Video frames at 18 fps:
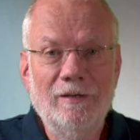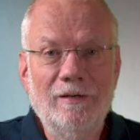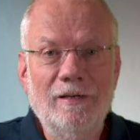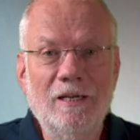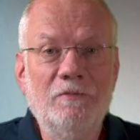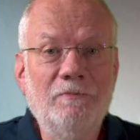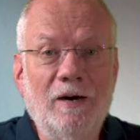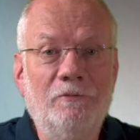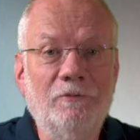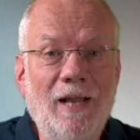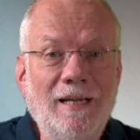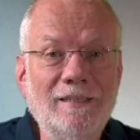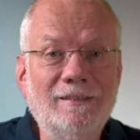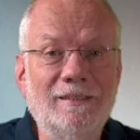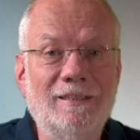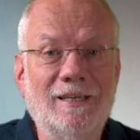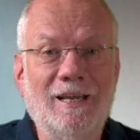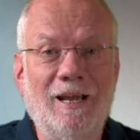Ich war
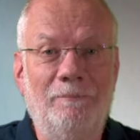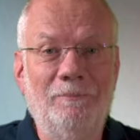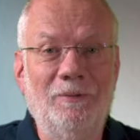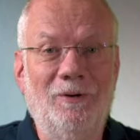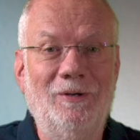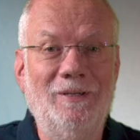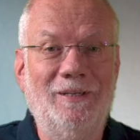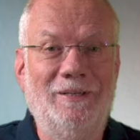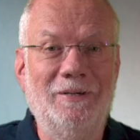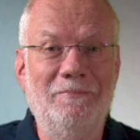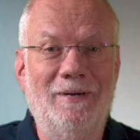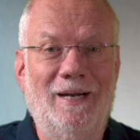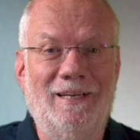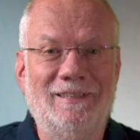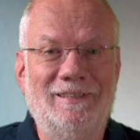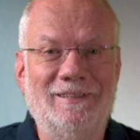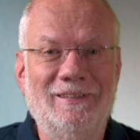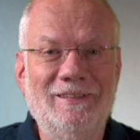fleißig, ich habe neue
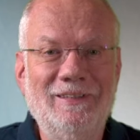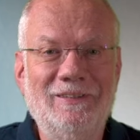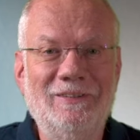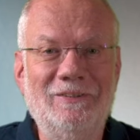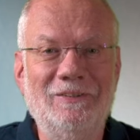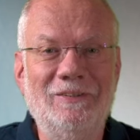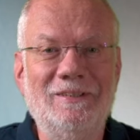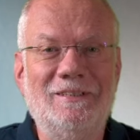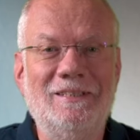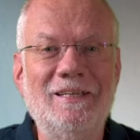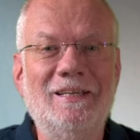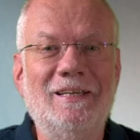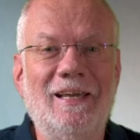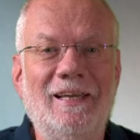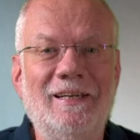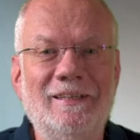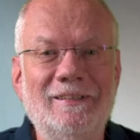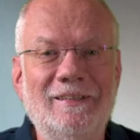gemacht. Und die
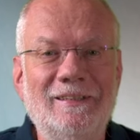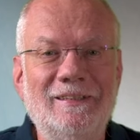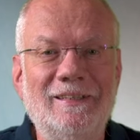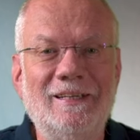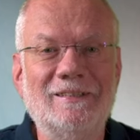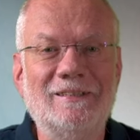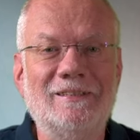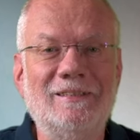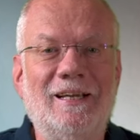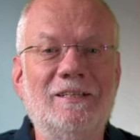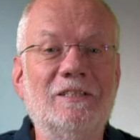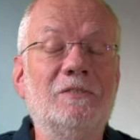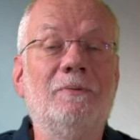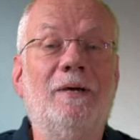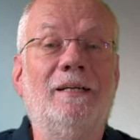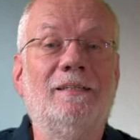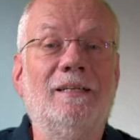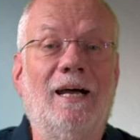gehen in den nächsten ein,
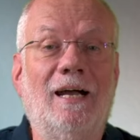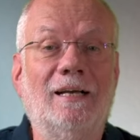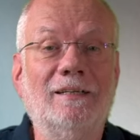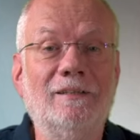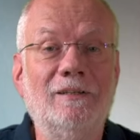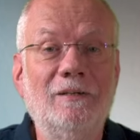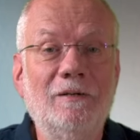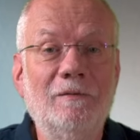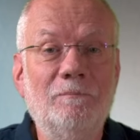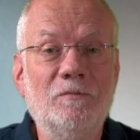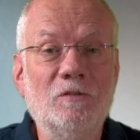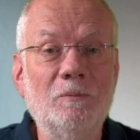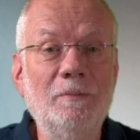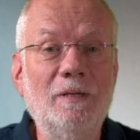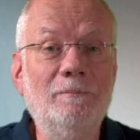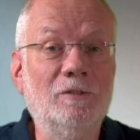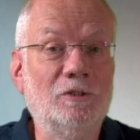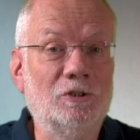zwei Tagen zum
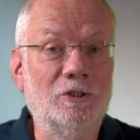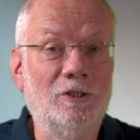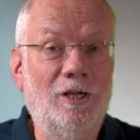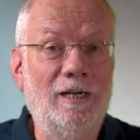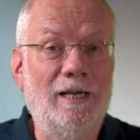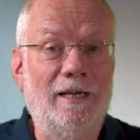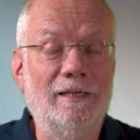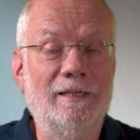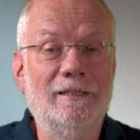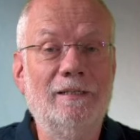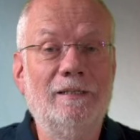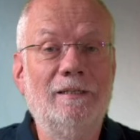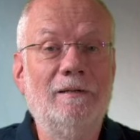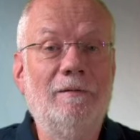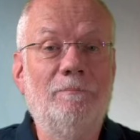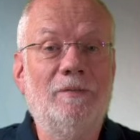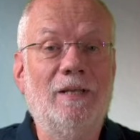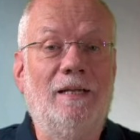himmlischen Höllein.
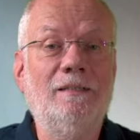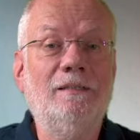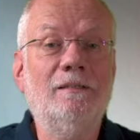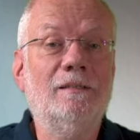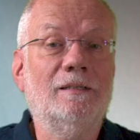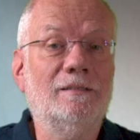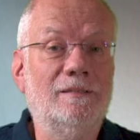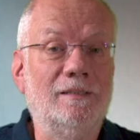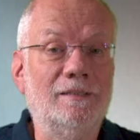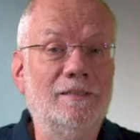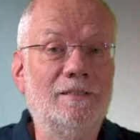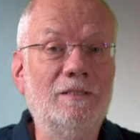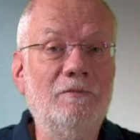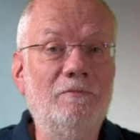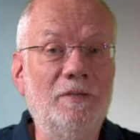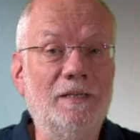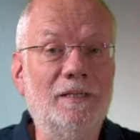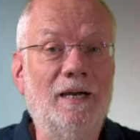Dann sind
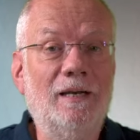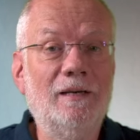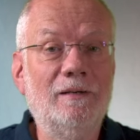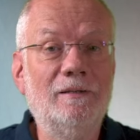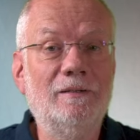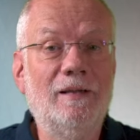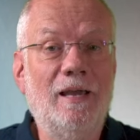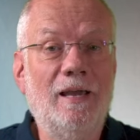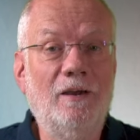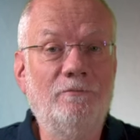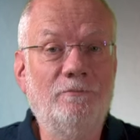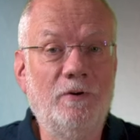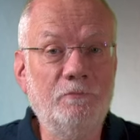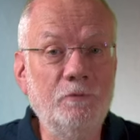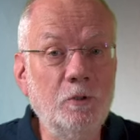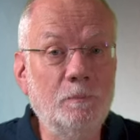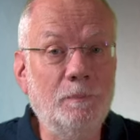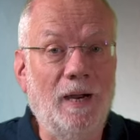sie wieder
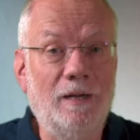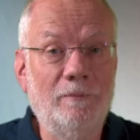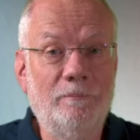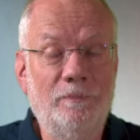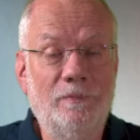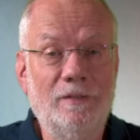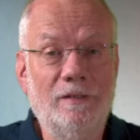verfügbar.